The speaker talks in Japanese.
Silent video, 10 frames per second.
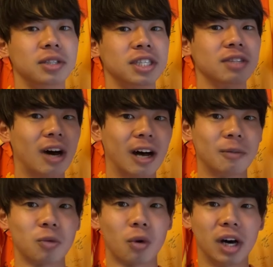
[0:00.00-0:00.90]
実は、
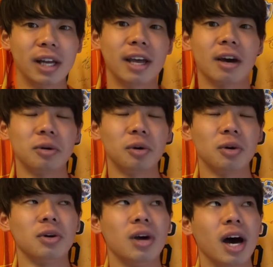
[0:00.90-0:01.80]
常葉大学
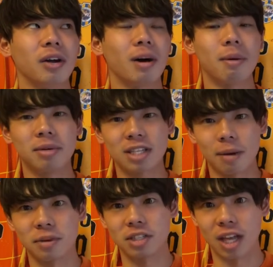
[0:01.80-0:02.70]
の、浜松
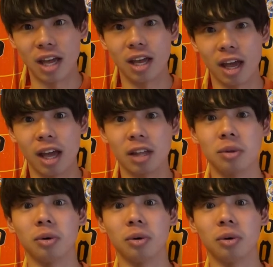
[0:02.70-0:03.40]
キャンパスで、